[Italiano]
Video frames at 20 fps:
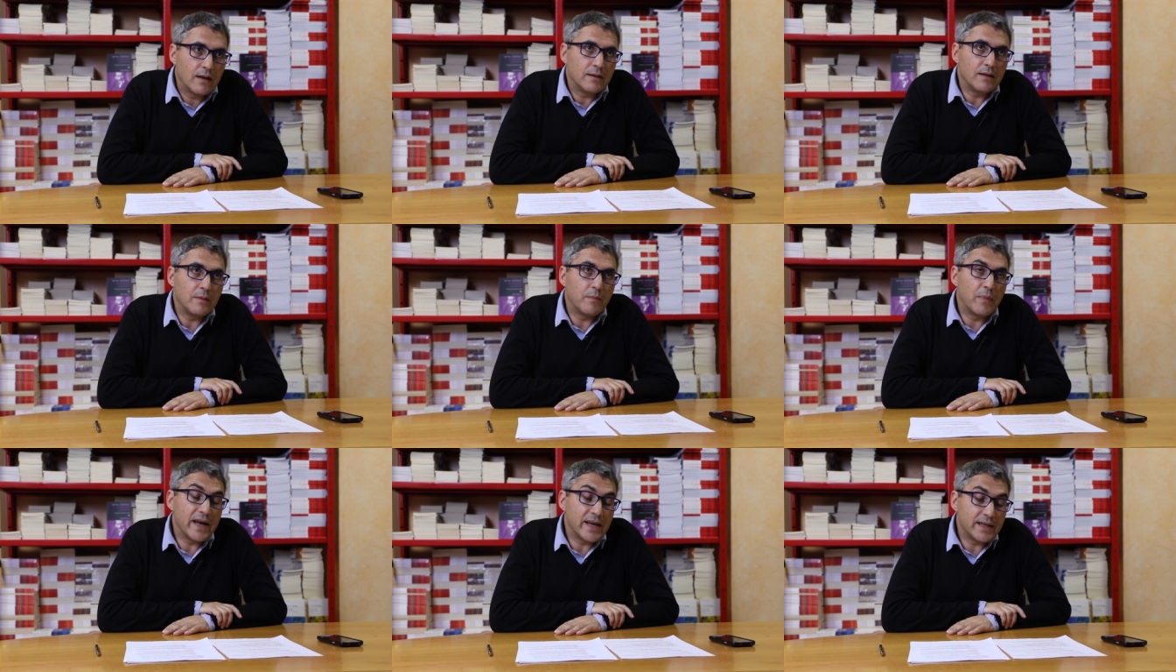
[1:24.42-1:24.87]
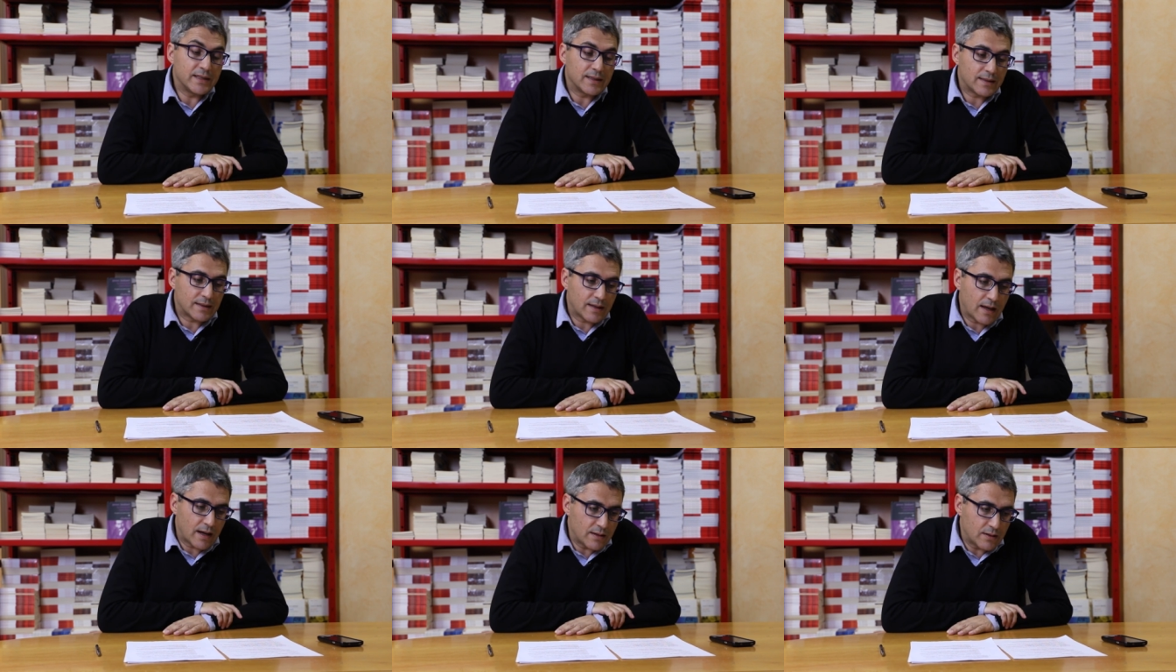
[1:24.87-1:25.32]
di
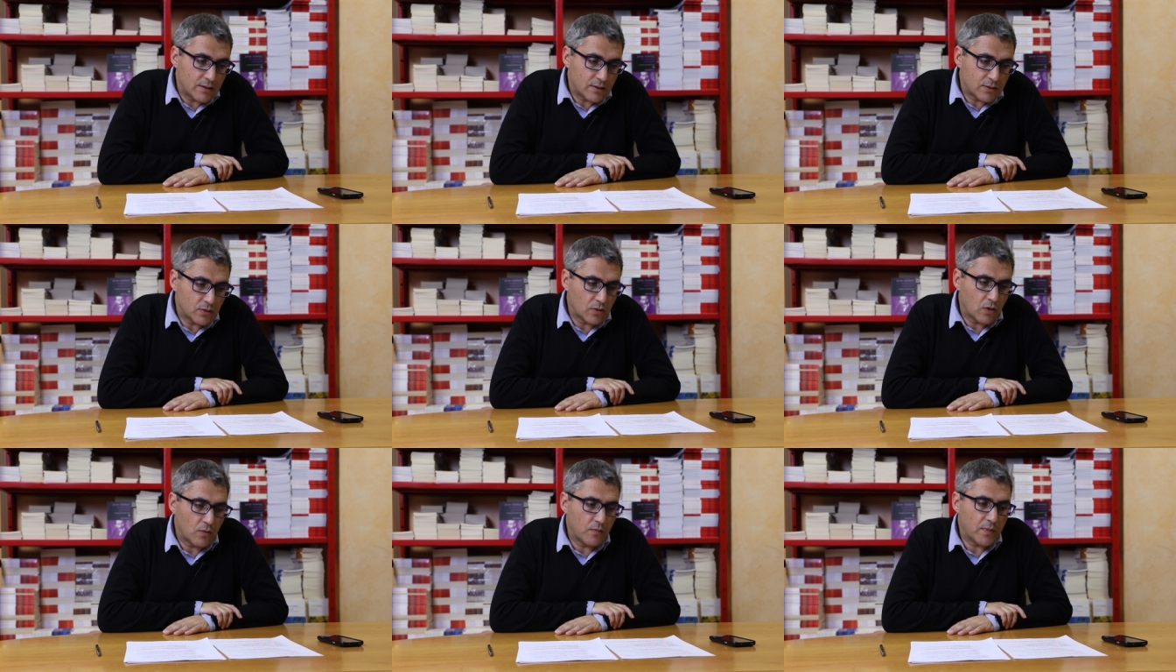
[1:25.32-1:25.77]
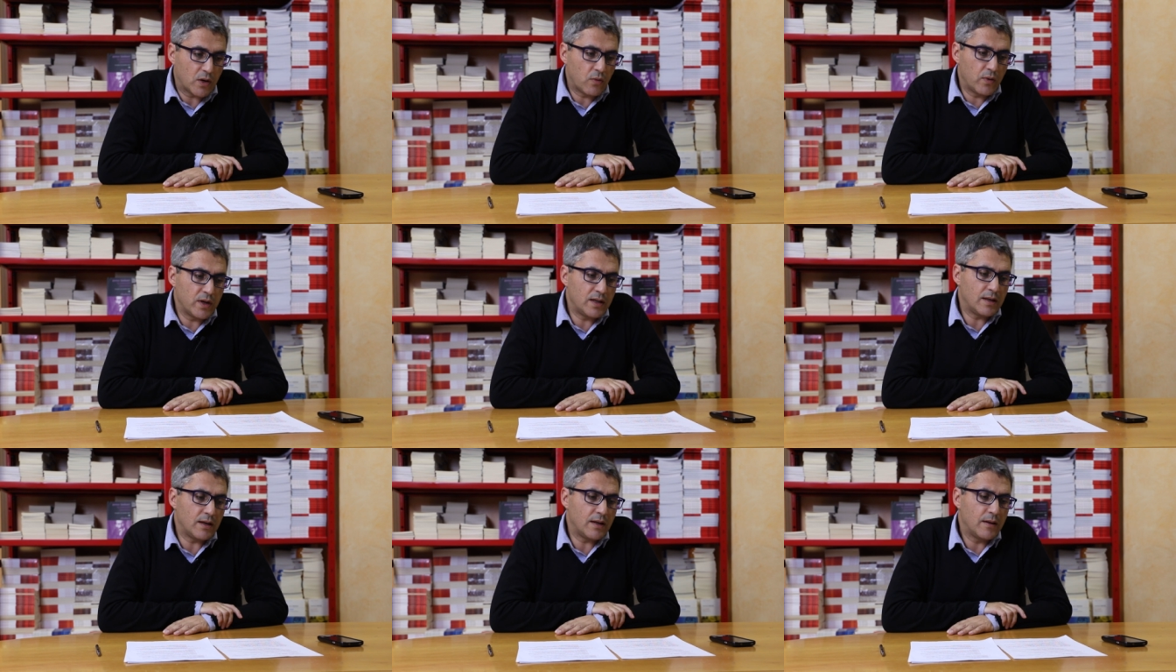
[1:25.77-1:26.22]
Bernstein, insomma.
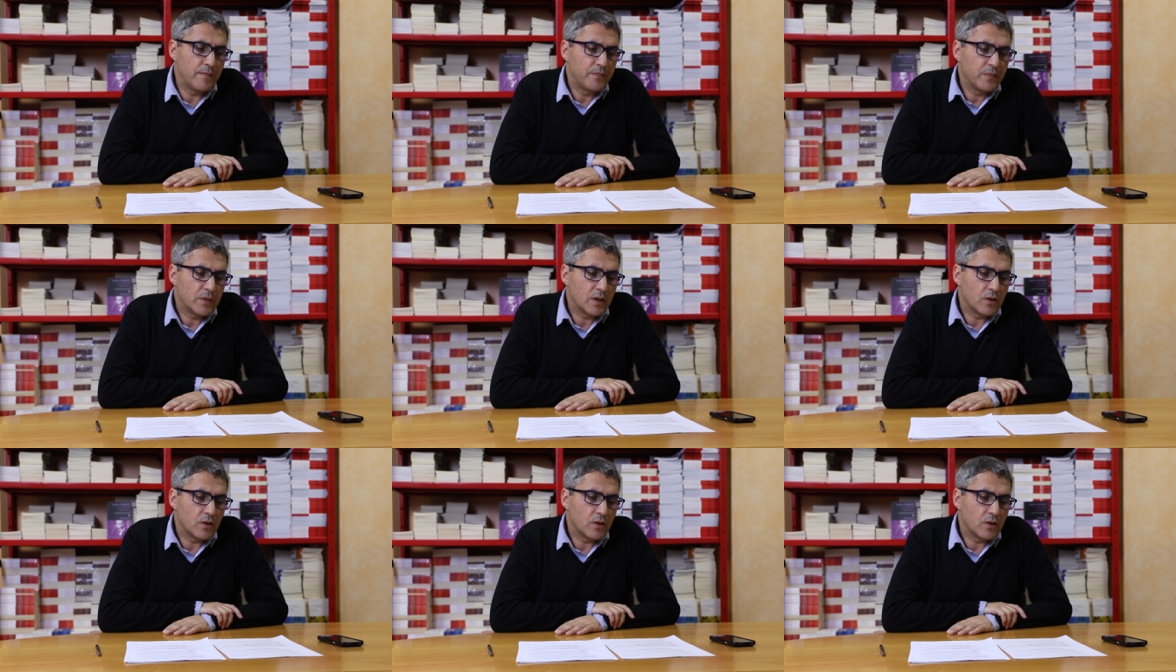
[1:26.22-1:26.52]
Quindi